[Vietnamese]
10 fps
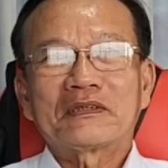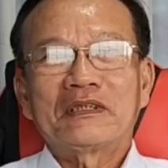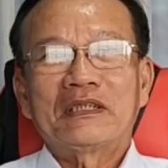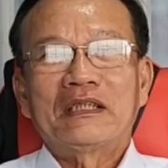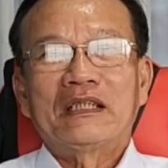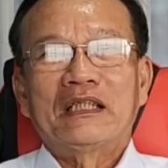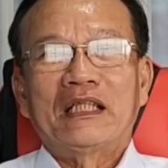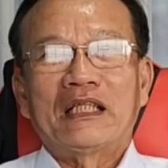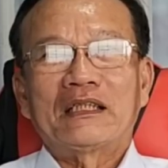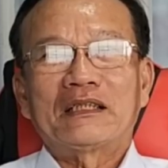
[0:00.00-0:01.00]
anh ha
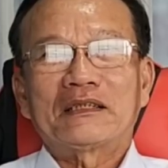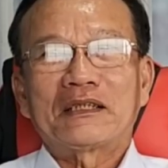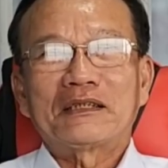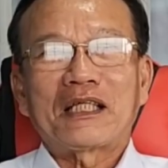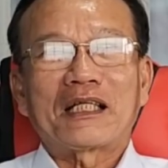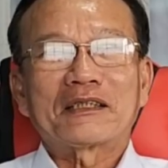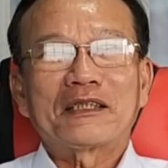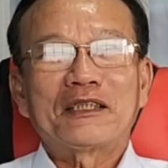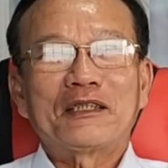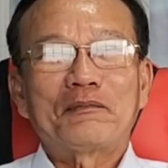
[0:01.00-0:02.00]
à, tình trạng
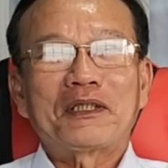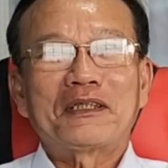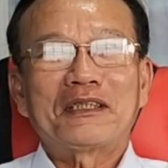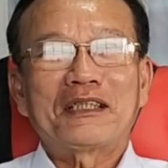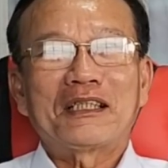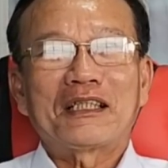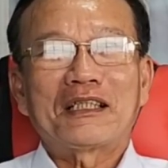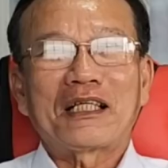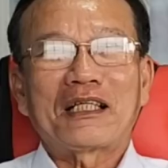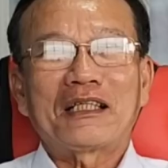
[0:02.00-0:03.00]
thì mình là
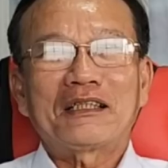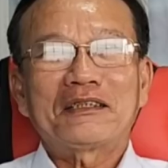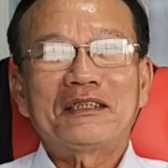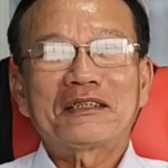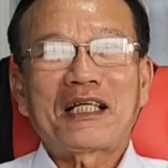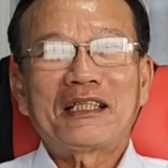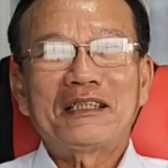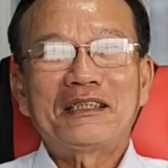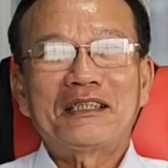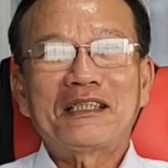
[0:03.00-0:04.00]
đã chia
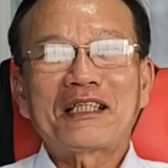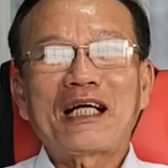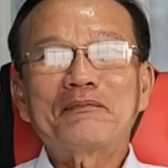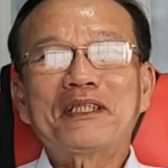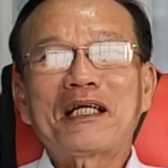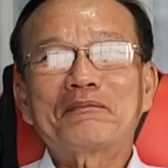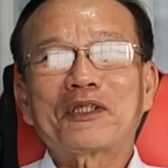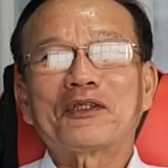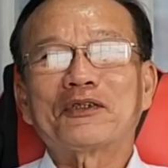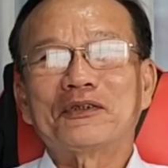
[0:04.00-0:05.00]
tay hơn 20 năm
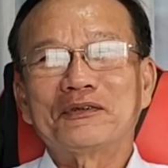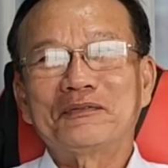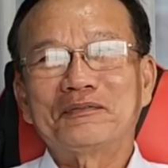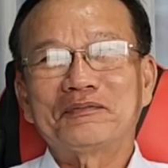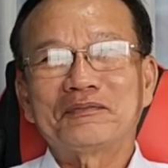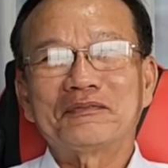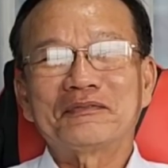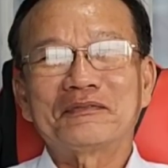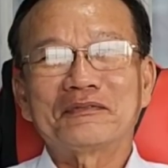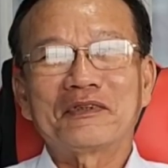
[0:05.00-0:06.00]
rồi dạ yeah.
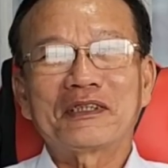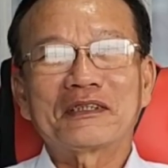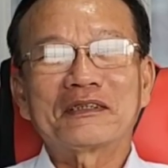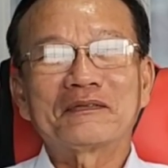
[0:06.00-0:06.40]
vâng